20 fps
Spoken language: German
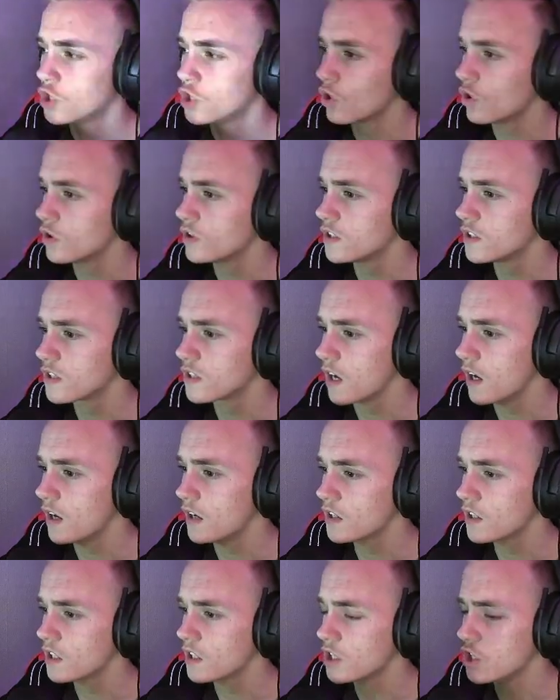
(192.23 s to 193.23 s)
konnte jetzt gar
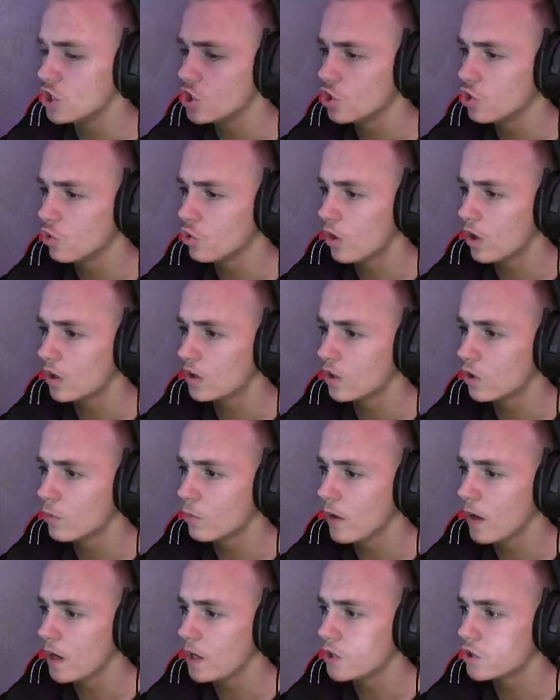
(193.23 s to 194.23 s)
nicht richtig zuordnen,
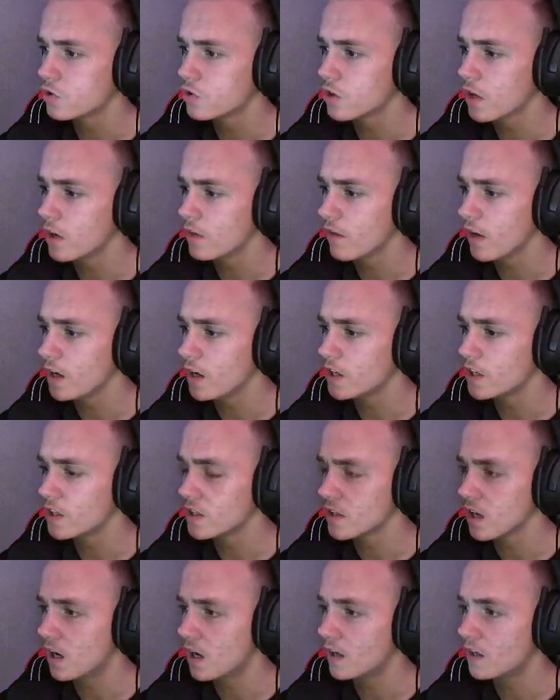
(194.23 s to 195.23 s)
um ehrlich zu sein, weil ich
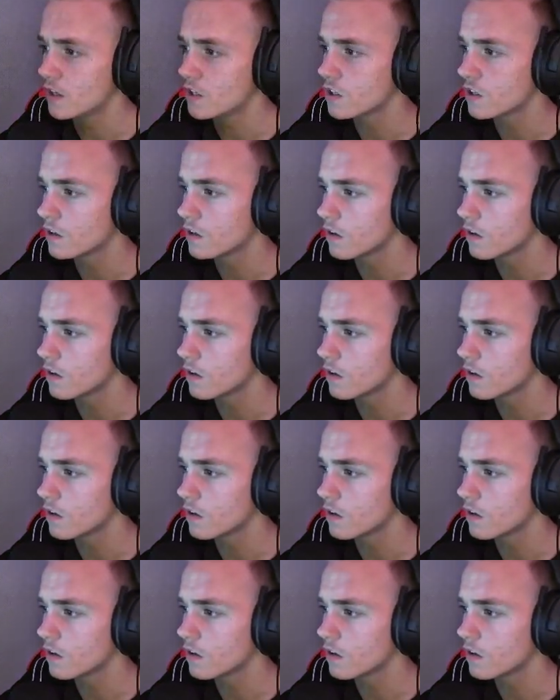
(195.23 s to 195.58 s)
das gar nicht...